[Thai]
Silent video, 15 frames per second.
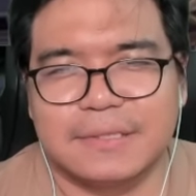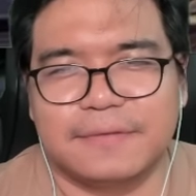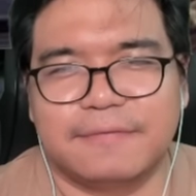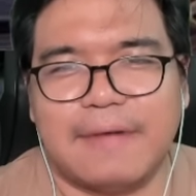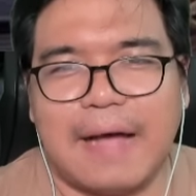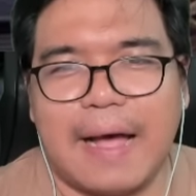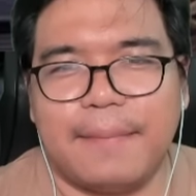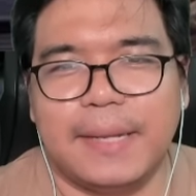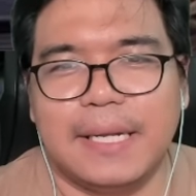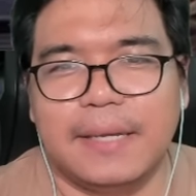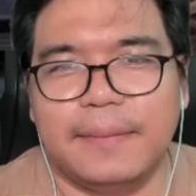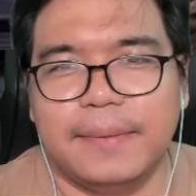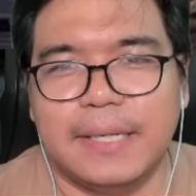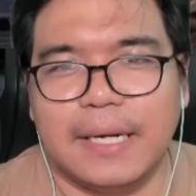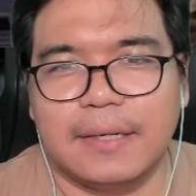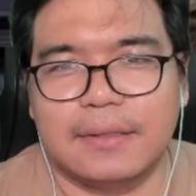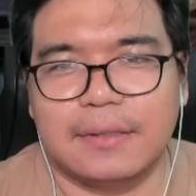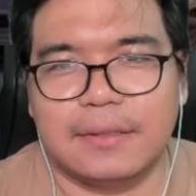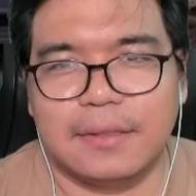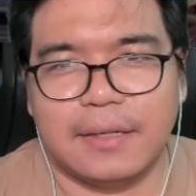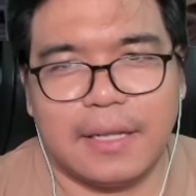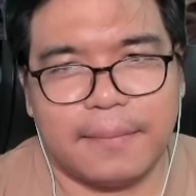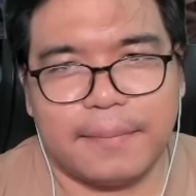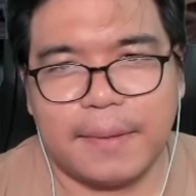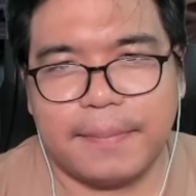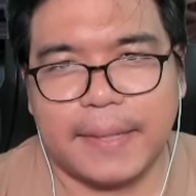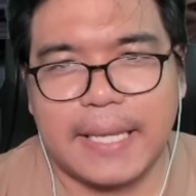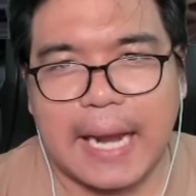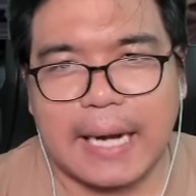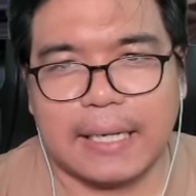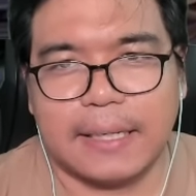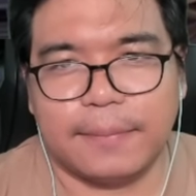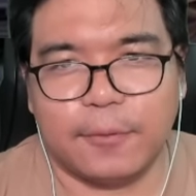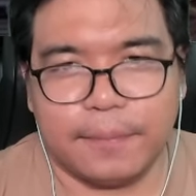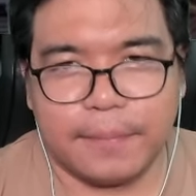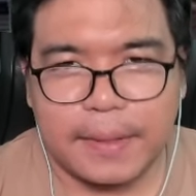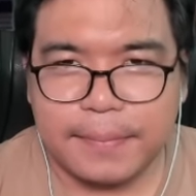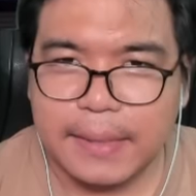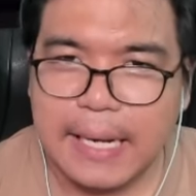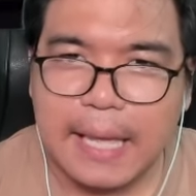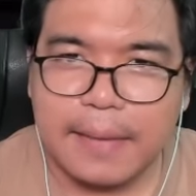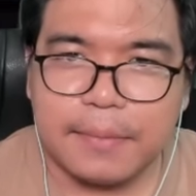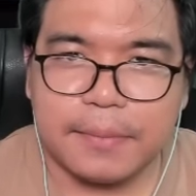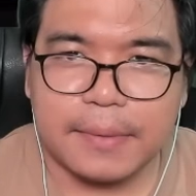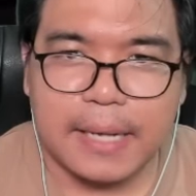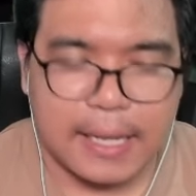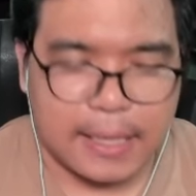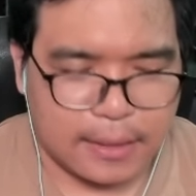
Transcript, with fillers: ฟ้าไปเลยเพื่อนเนี่ยไม่ประหยัดนะผมไม่เป็นไรไม่เป็นไร